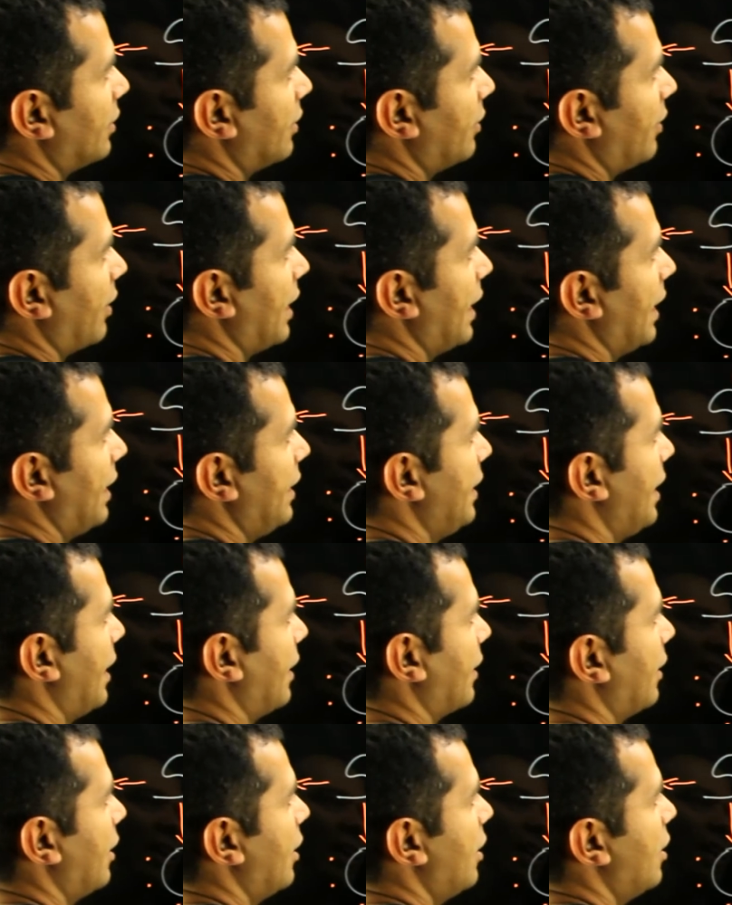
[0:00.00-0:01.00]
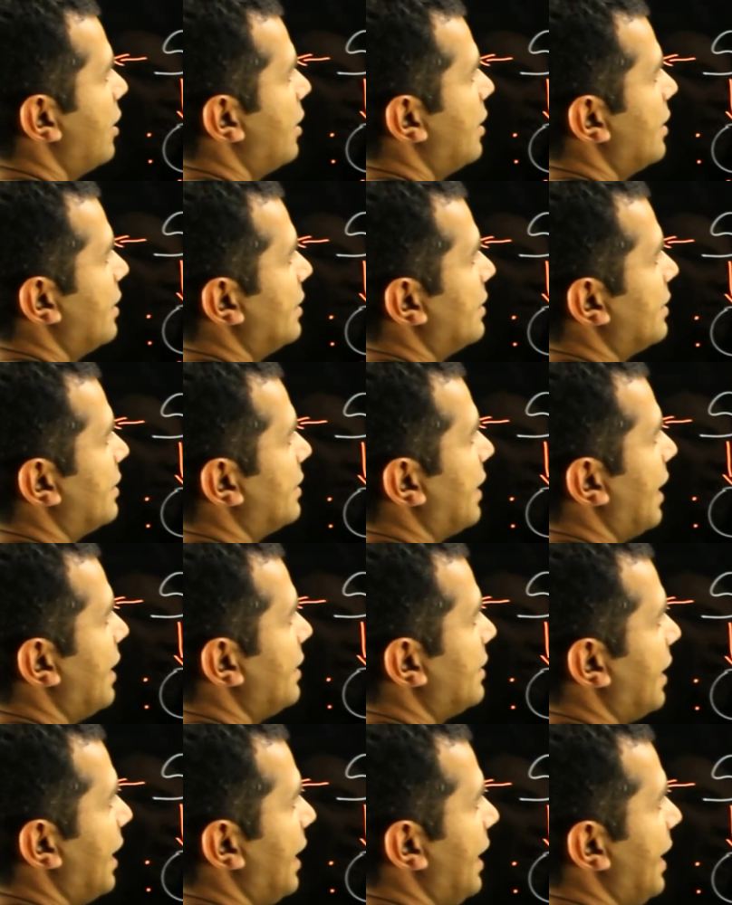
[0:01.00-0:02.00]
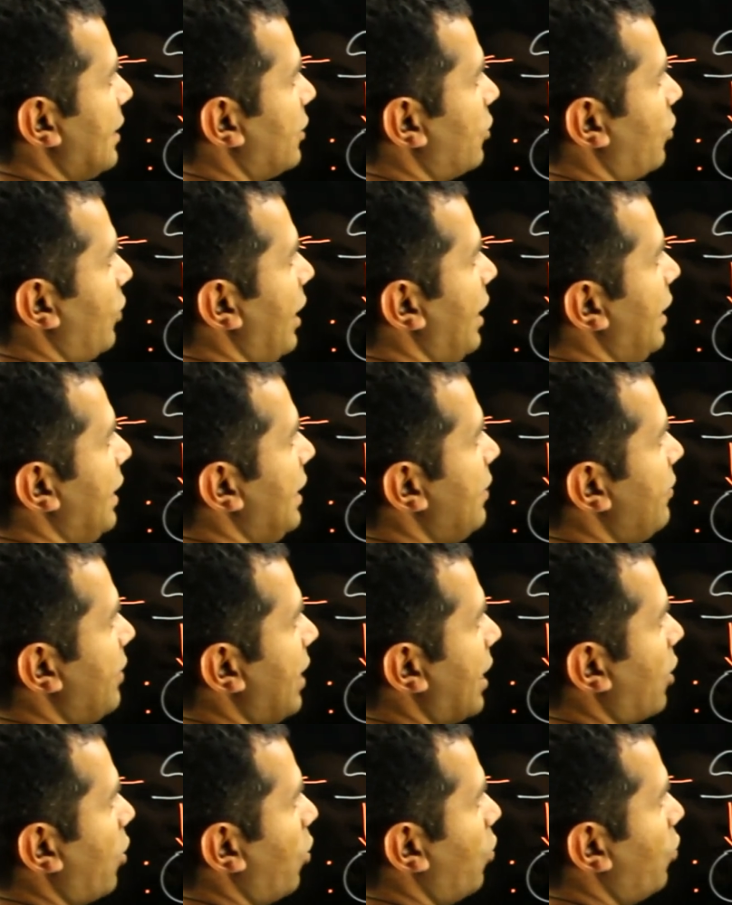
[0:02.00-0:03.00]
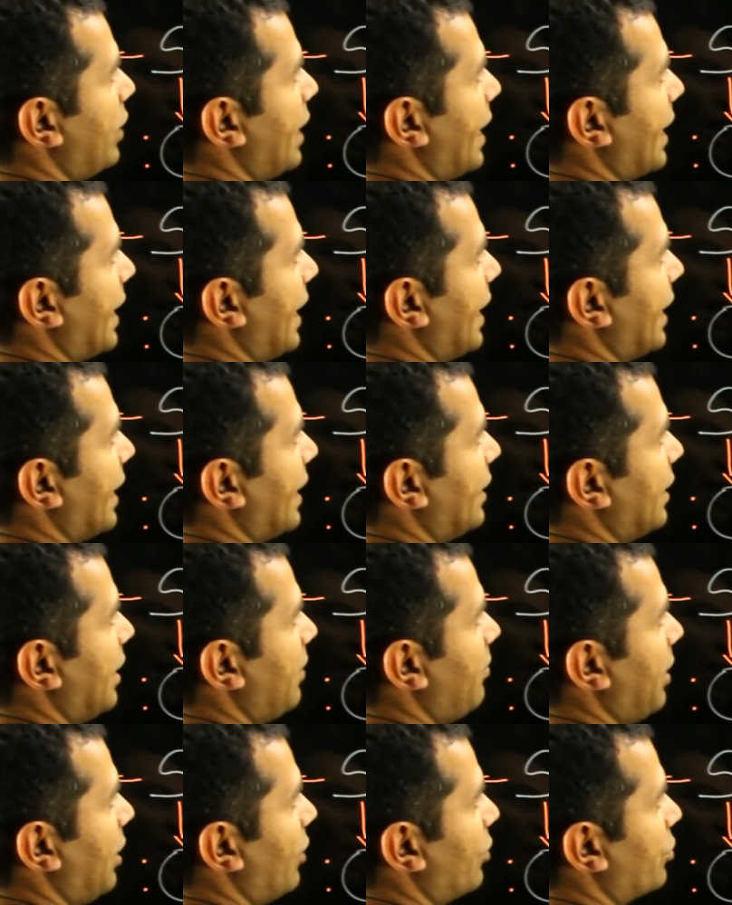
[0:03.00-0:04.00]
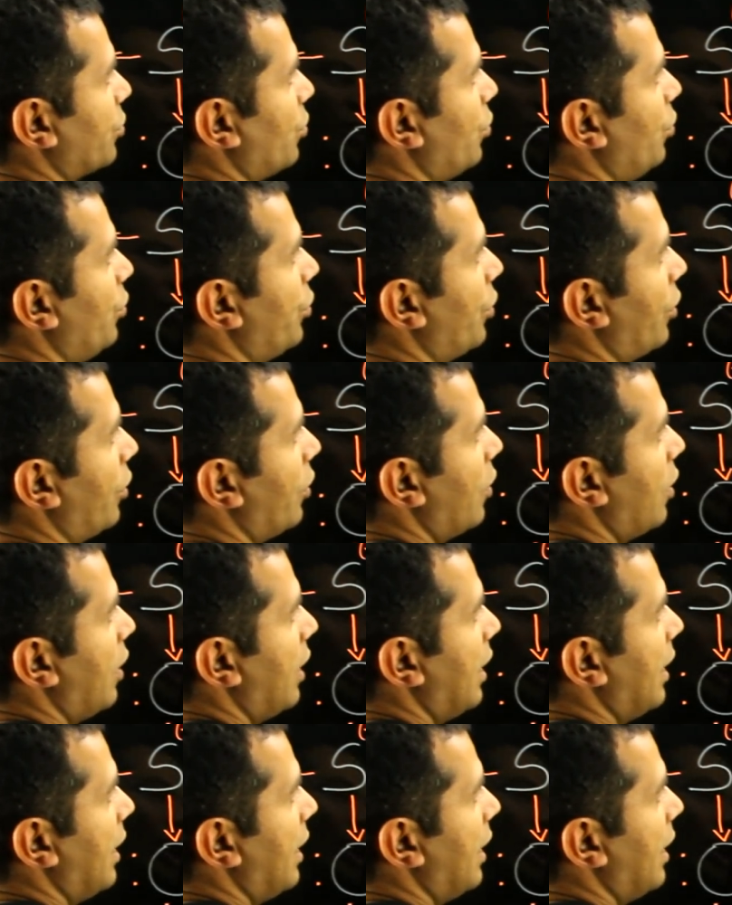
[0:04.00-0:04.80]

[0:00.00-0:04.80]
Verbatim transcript: me quedarían 6 electrones libres con una carga de menos 1